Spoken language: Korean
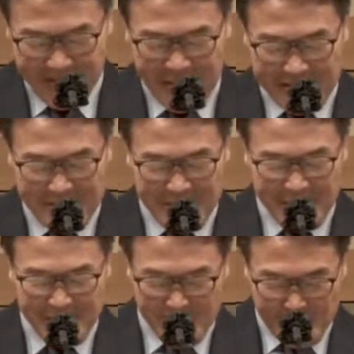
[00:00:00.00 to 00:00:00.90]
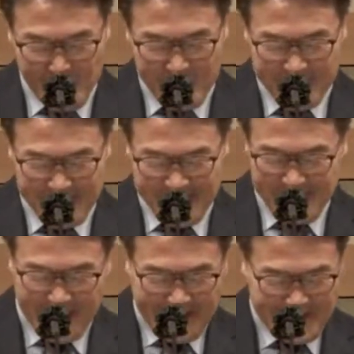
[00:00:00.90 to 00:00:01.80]
곽 집사님 축복받기를
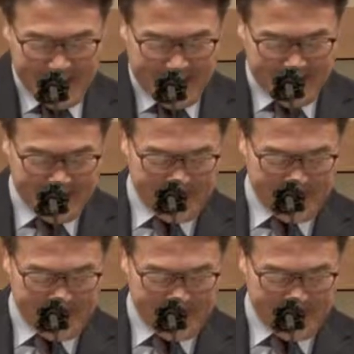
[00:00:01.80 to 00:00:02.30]
바랍니다.